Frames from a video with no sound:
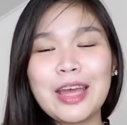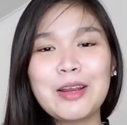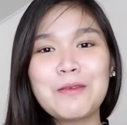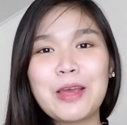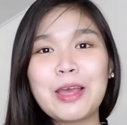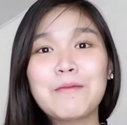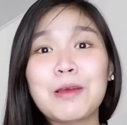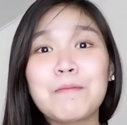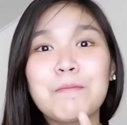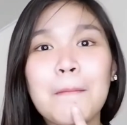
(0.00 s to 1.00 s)
Anyway,
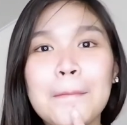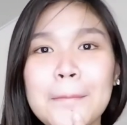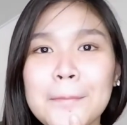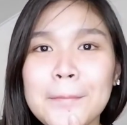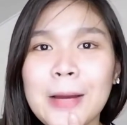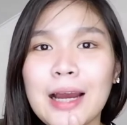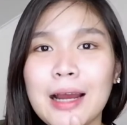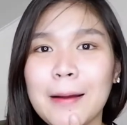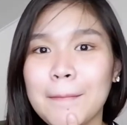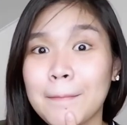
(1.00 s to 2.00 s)
may
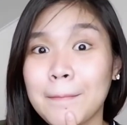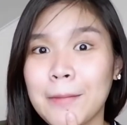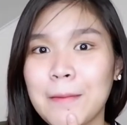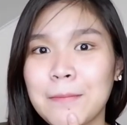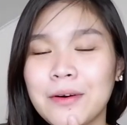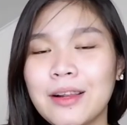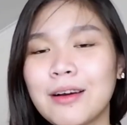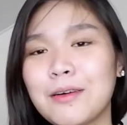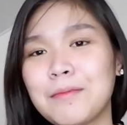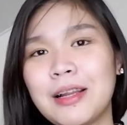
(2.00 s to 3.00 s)
pimple
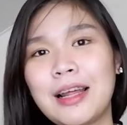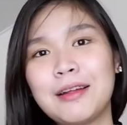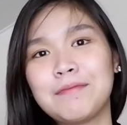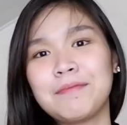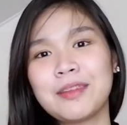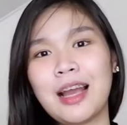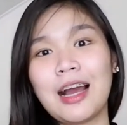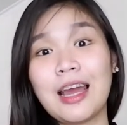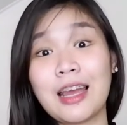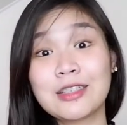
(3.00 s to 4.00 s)
ako pala.
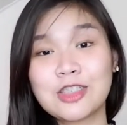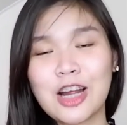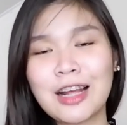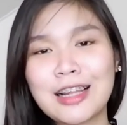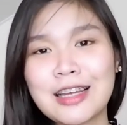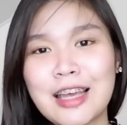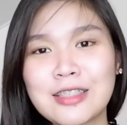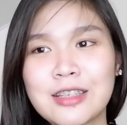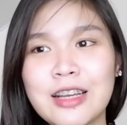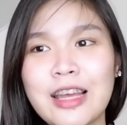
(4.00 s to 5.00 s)
Kaka-extract lang
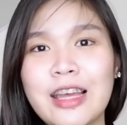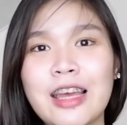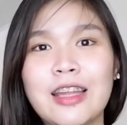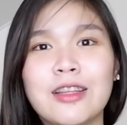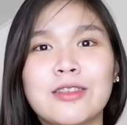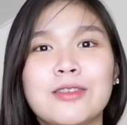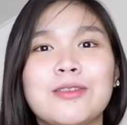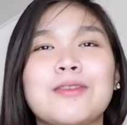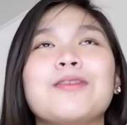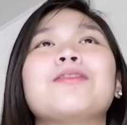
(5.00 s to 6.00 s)
yesterday and
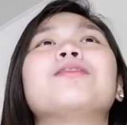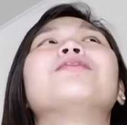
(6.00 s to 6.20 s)
it's so